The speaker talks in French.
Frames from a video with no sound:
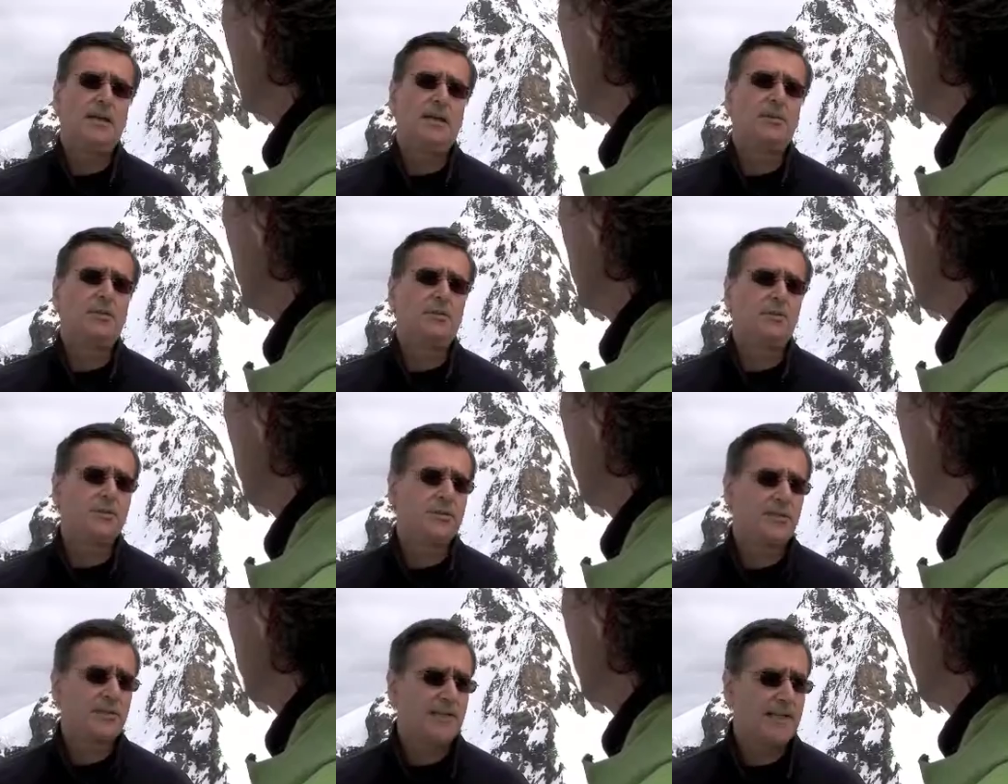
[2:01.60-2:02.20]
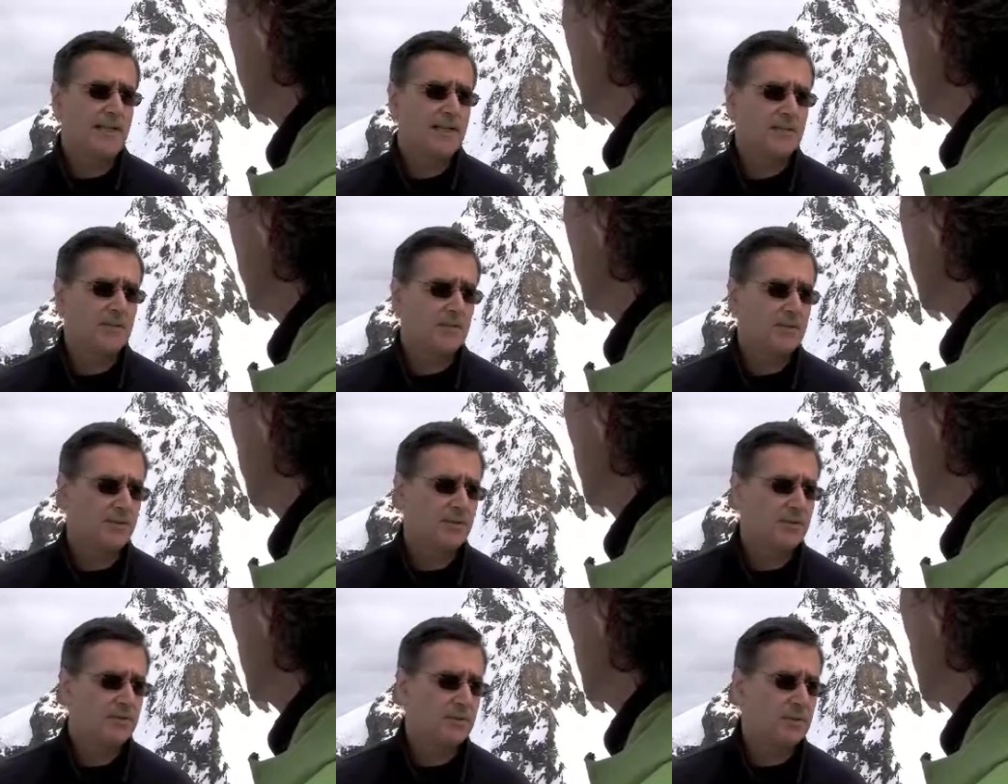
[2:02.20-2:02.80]
Et nos
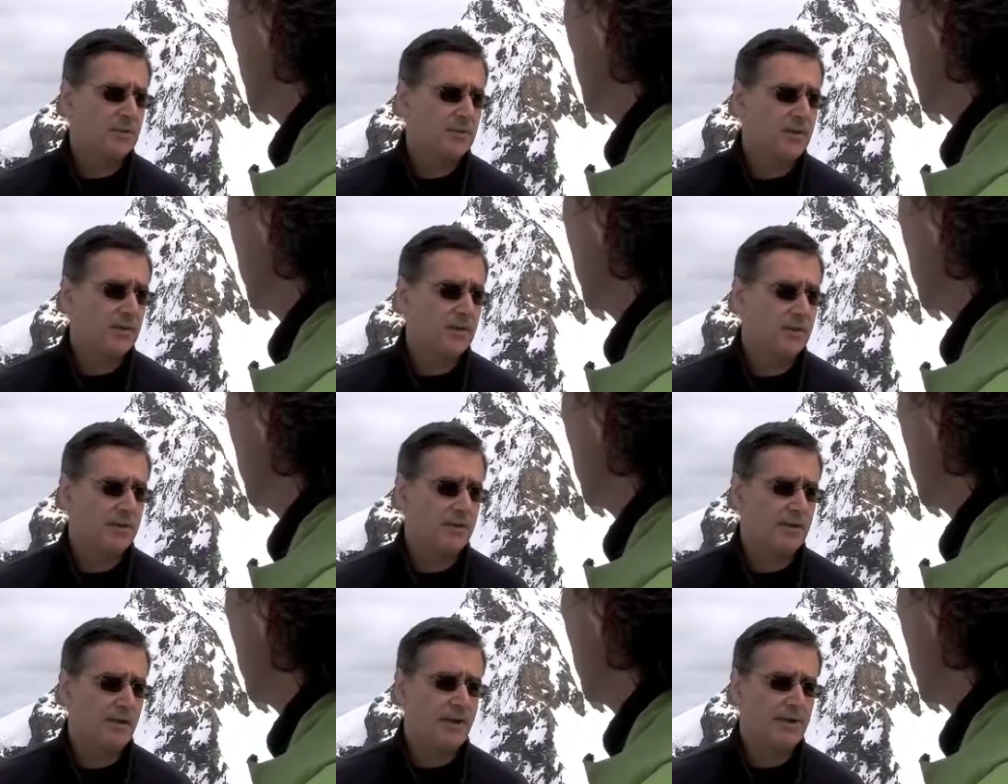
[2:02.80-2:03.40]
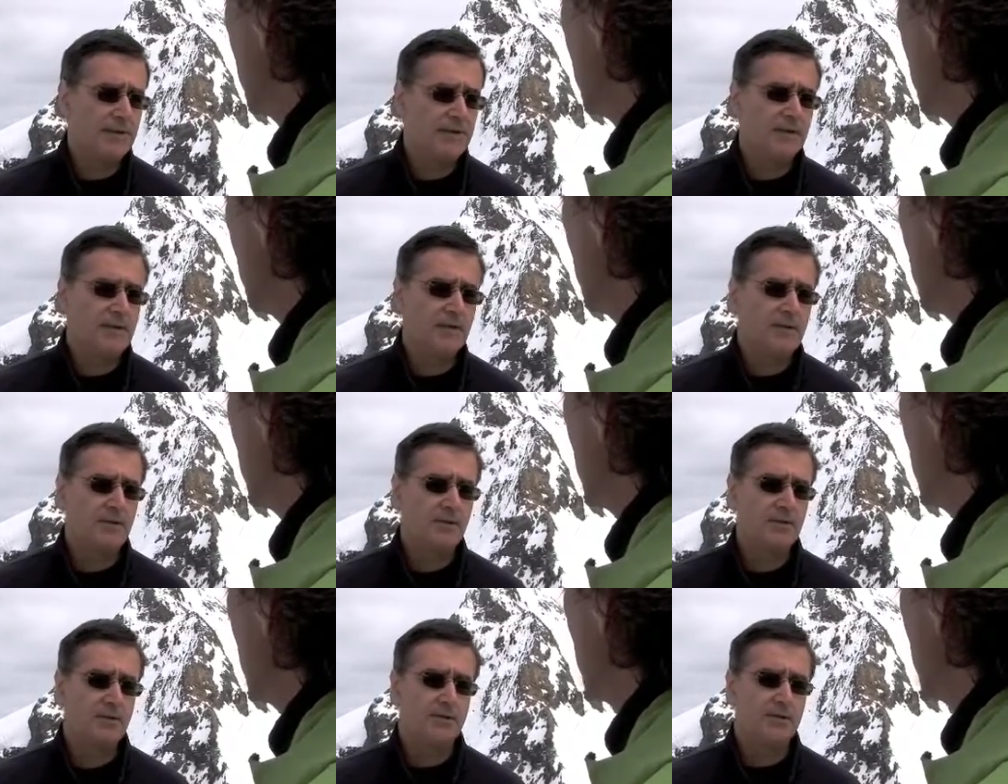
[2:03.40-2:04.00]
constatations euh,
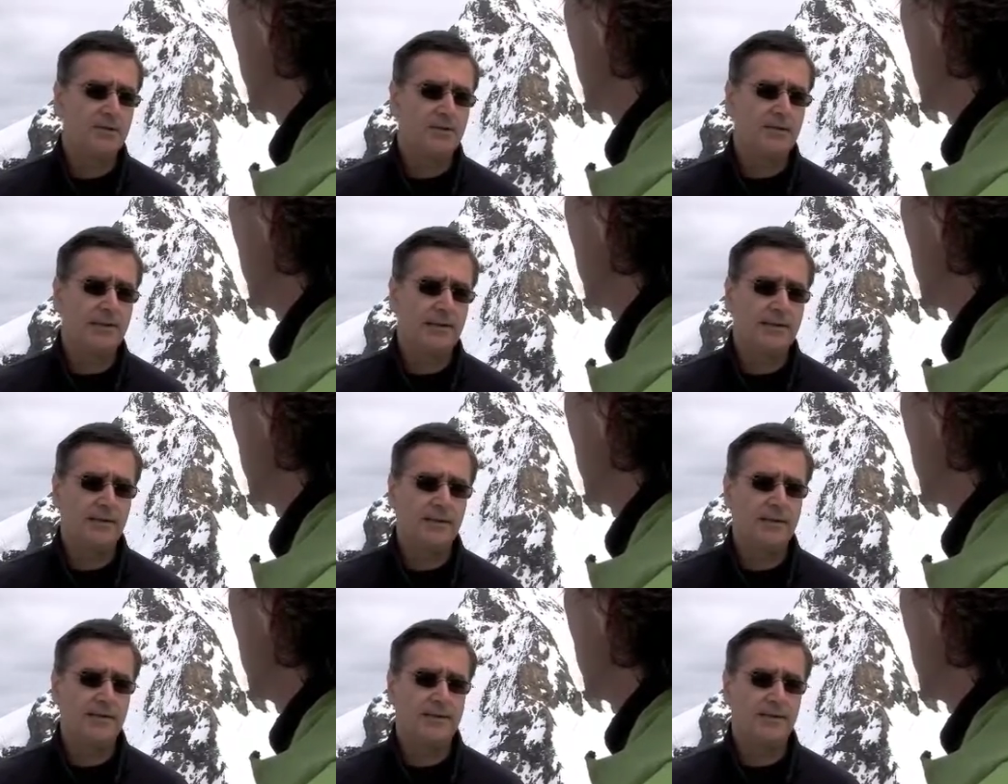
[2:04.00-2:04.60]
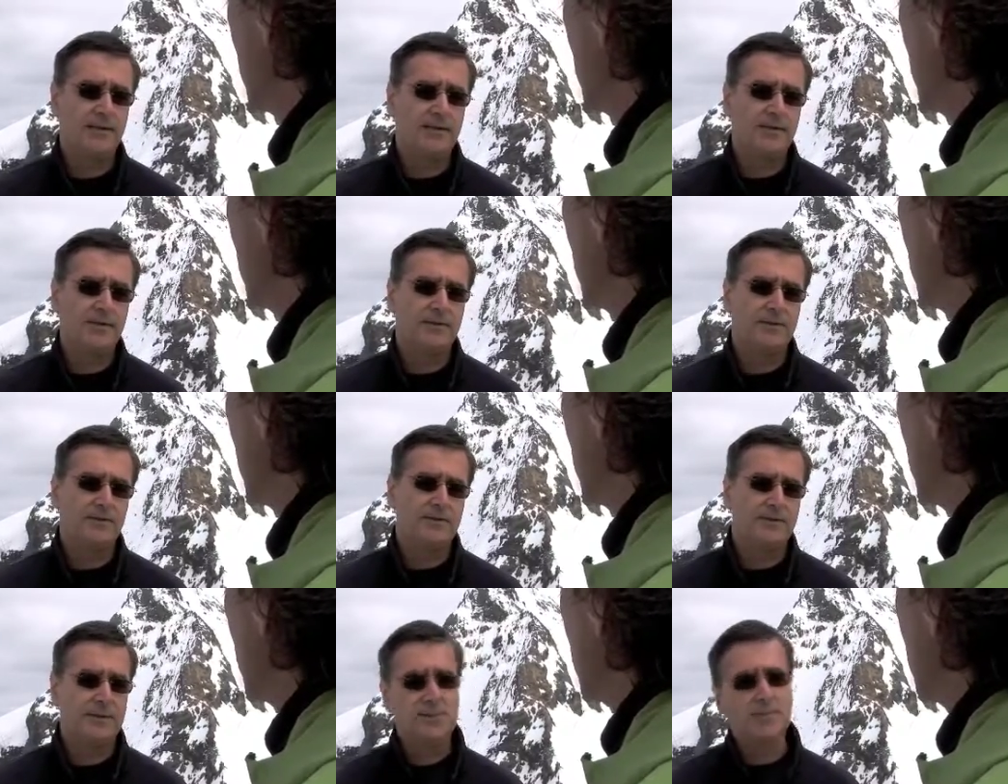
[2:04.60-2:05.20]
indiquent que les
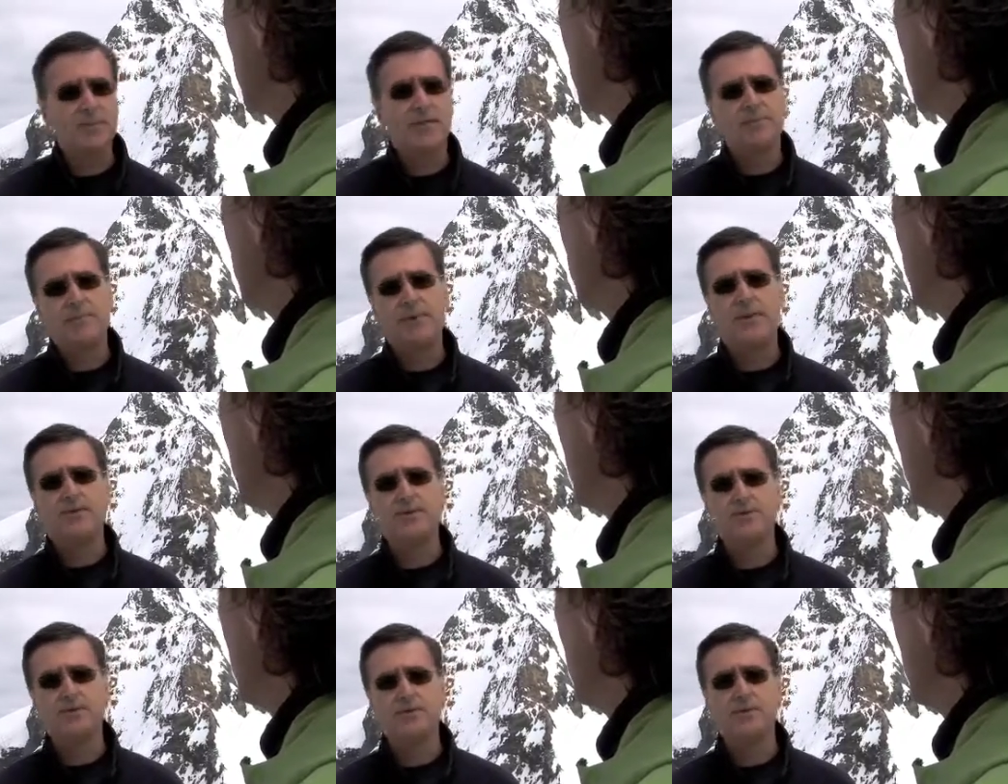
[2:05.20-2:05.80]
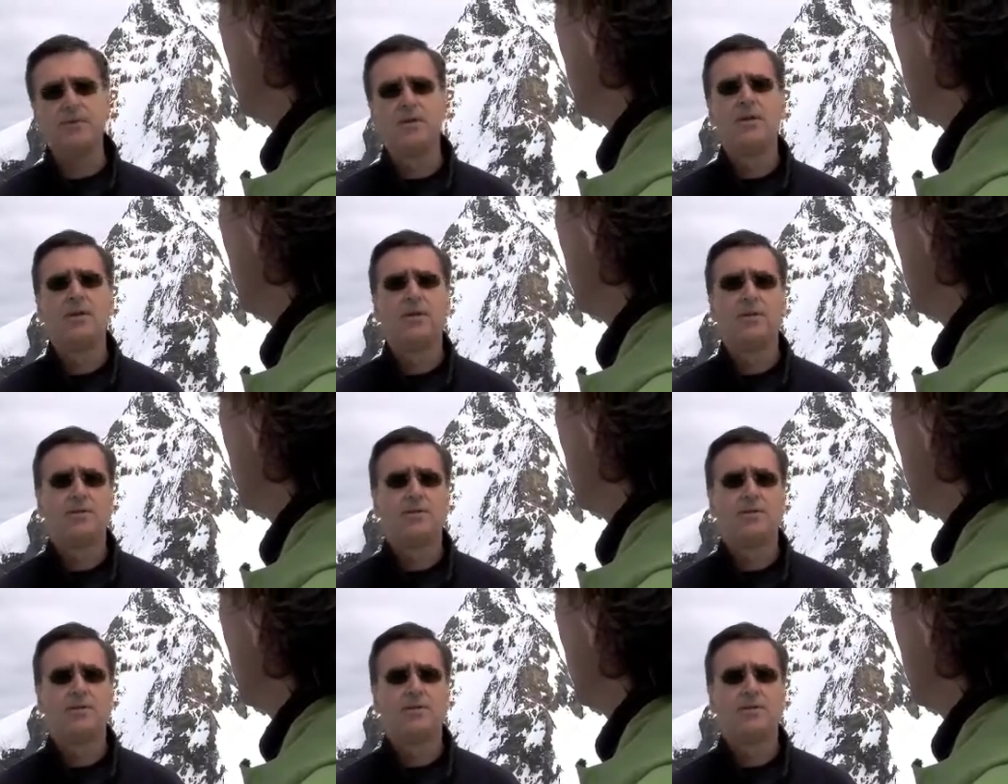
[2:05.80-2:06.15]
tendances déjà perçues